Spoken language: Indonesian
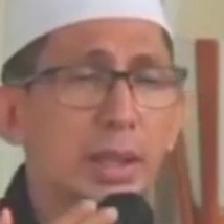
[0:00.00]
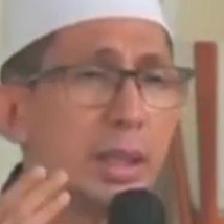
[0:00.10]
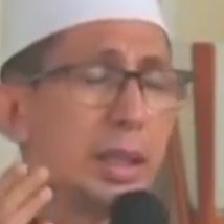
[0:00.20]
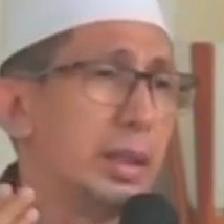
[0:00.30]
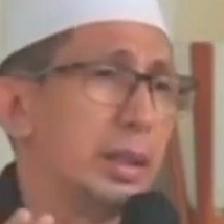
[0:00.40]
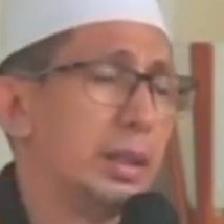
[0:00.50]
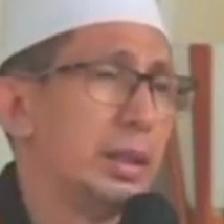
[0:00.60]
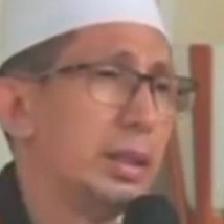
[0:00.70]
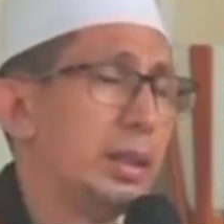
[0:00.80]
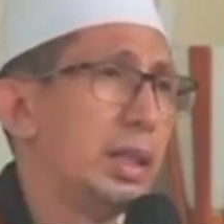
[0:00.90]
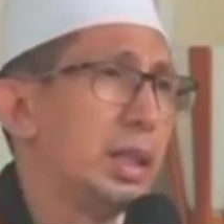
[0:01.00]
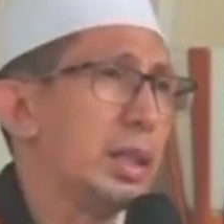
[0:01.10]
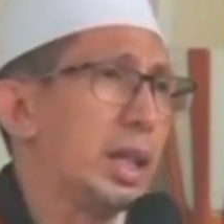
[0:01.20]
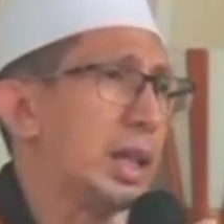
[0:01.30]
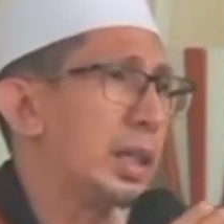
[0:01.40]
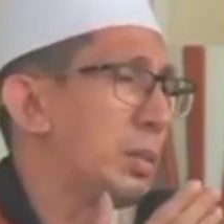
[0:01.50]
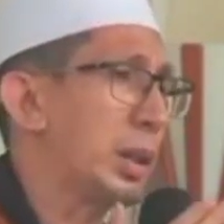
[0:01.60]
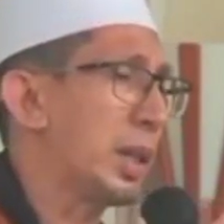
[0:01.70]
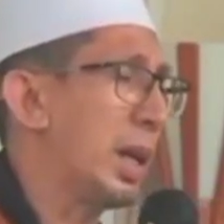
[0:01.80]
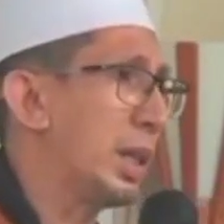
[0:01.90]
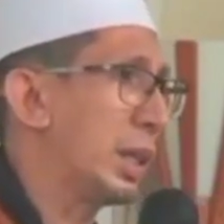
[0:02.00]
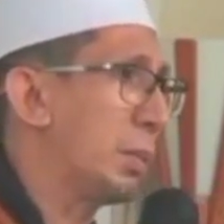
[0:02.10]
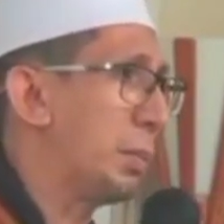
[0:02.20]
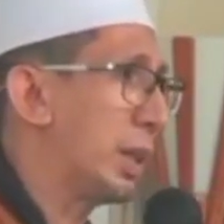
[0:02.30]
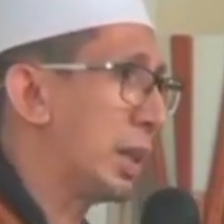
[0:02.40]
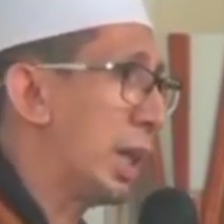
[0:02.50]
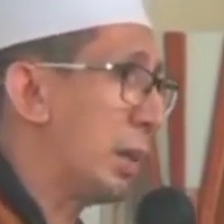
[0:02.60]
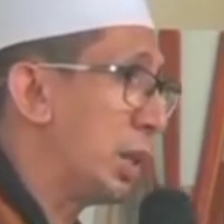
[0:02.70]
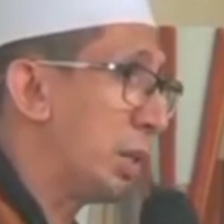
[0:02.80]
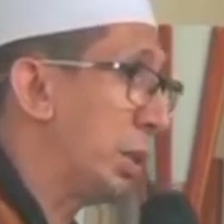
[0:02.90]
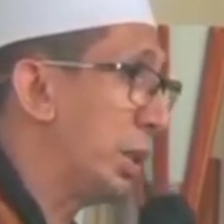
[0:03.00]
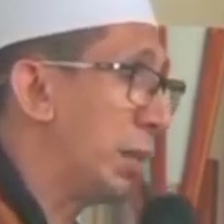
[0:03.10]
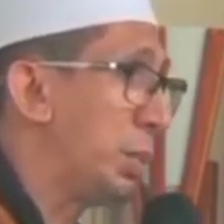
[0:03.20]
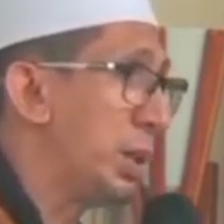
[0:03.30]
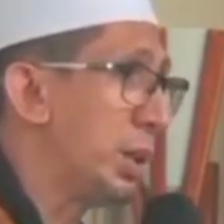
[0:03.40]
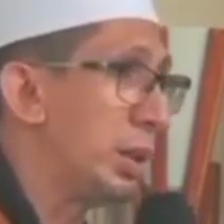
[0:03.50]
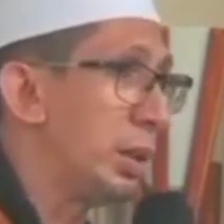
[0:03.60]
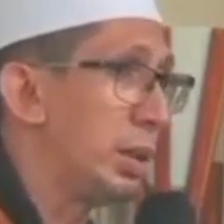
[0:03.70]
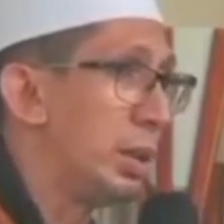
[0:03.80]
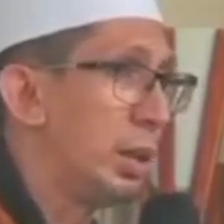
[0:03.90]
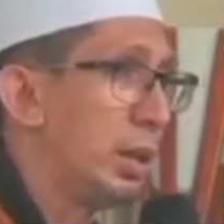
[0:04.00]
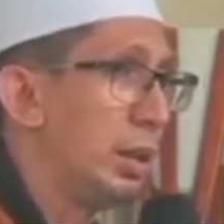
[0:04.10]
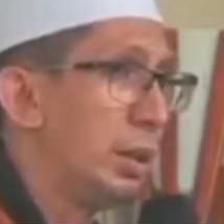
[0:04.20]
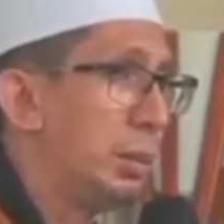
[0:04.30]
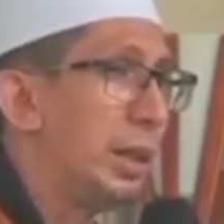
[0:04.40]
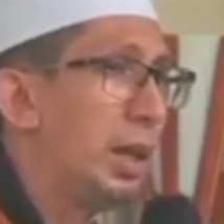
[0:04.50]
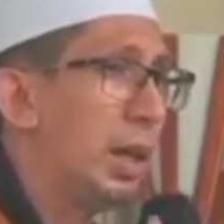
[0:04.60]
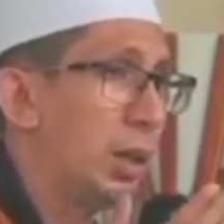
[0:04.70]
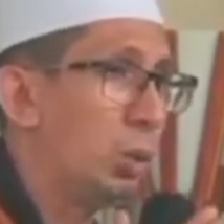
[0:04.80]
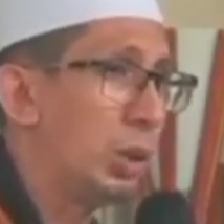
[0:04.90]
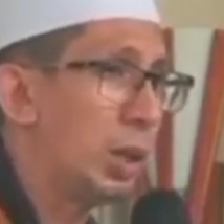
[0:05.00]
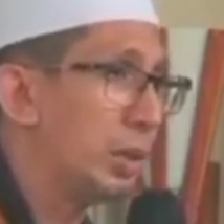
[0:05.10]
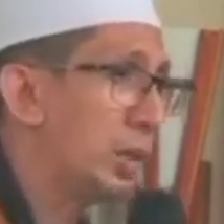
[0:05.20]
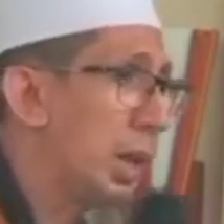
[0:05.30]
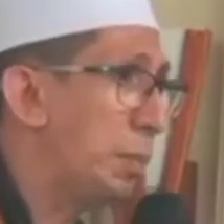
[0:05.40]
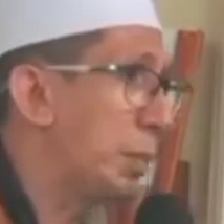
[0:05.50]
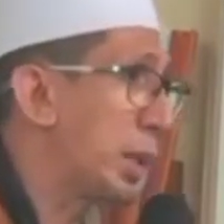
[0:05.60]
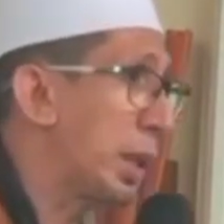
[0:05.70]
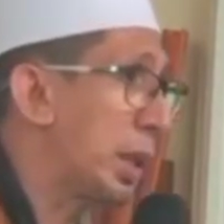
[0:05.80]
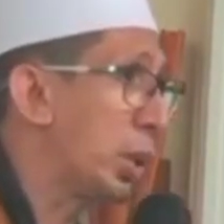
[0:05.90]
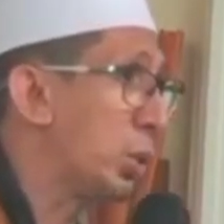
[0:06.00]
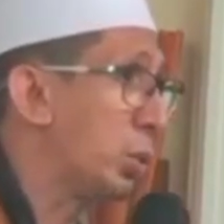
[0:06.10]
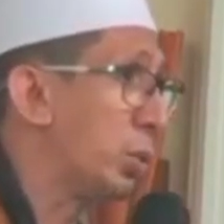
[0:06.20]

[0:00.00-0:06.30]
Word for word: kita dia terkadang bertanya kepada kami yang mendampingi man haula siapa mereka itu